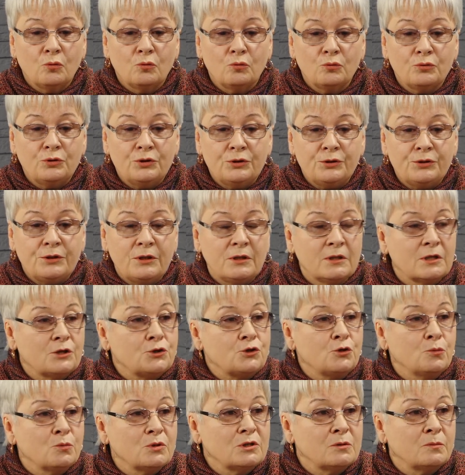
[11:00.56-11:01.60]
у детей
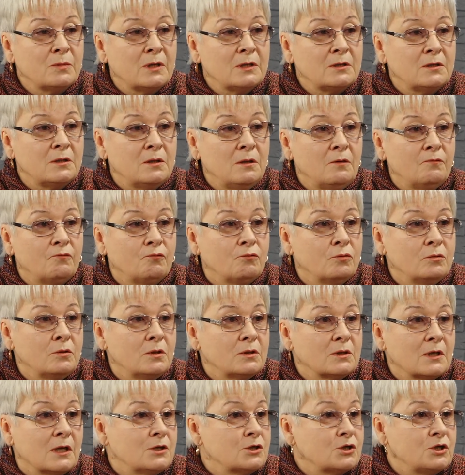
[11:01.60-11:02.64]
начнем изымать телефоны,
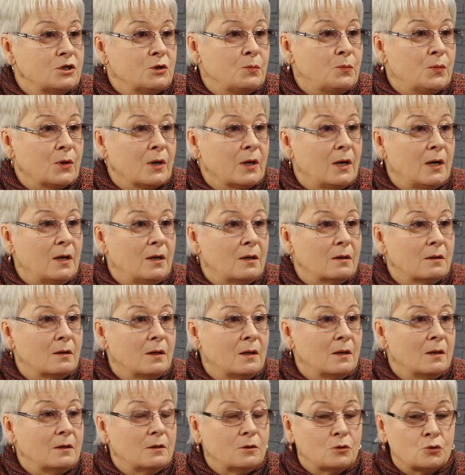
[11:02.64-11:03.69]
это, конечно, неправильно.
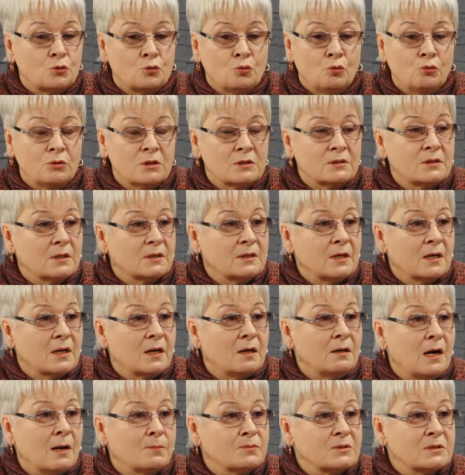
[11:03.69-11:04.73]
И что у нас тогда?
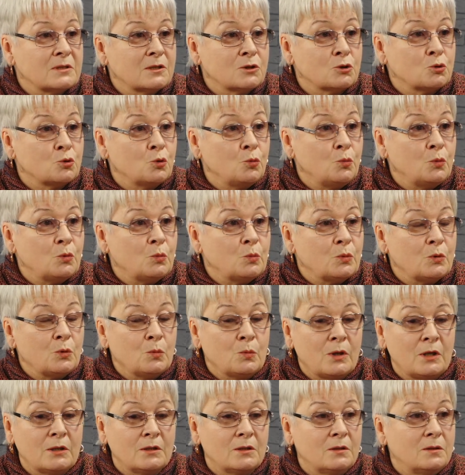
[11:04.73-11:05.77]
Коллапс наступит,
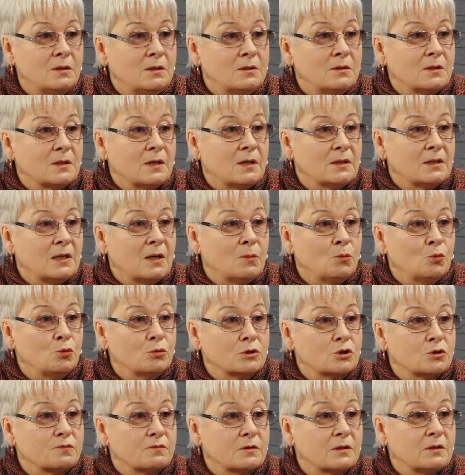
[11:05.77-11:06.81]
понимаете? Дети когда будут
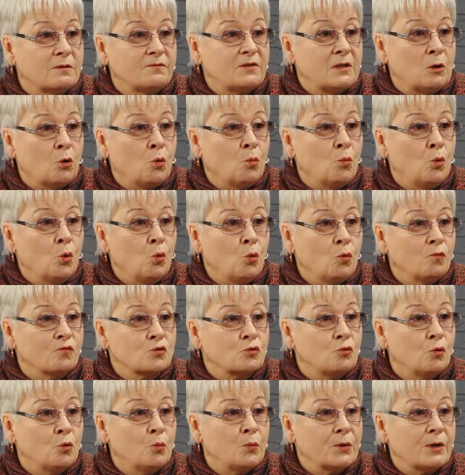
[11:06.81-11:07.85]
ко второму уроку в
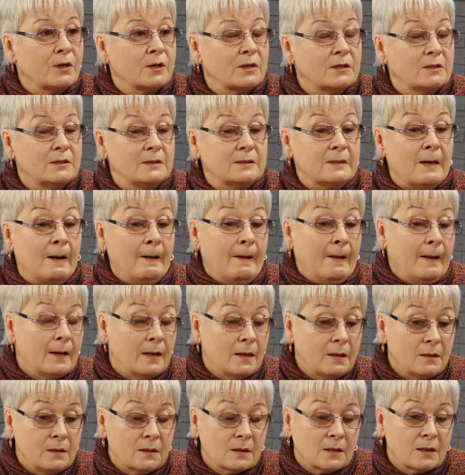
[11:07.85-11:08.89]
школу приходить?
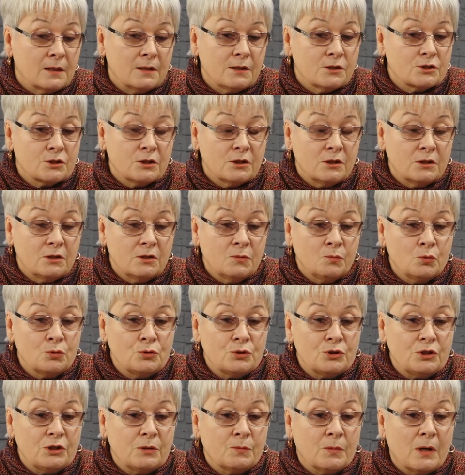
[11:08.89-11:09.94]
Это, конечно,
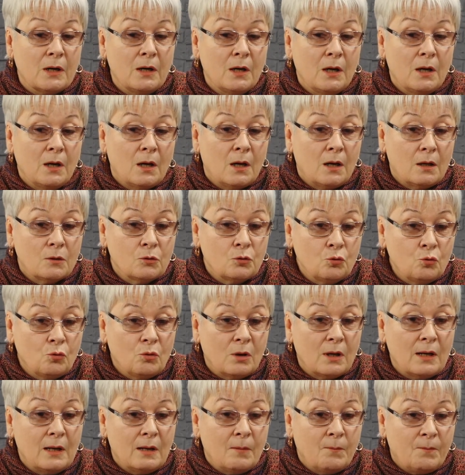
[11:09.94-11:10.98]
недопустимо.
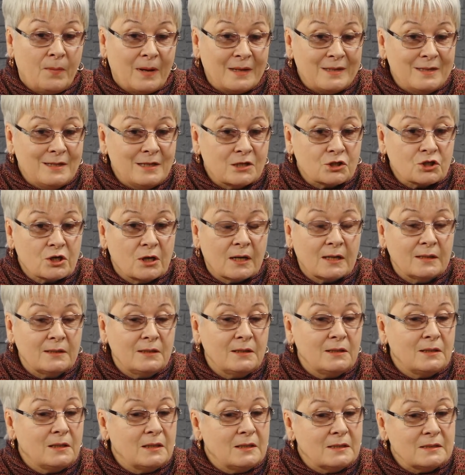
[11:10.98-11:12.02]
Но поддержка
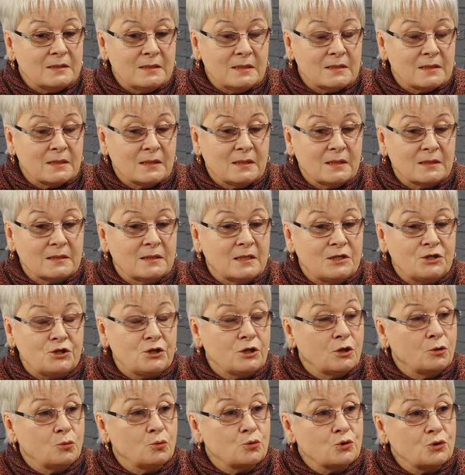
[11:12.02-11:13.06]
родителей здесь
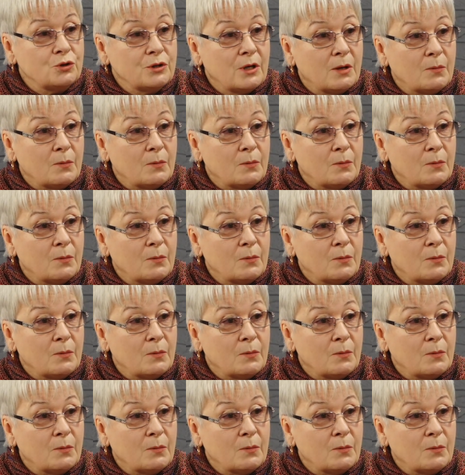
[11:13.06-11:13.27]
однозначно нужна,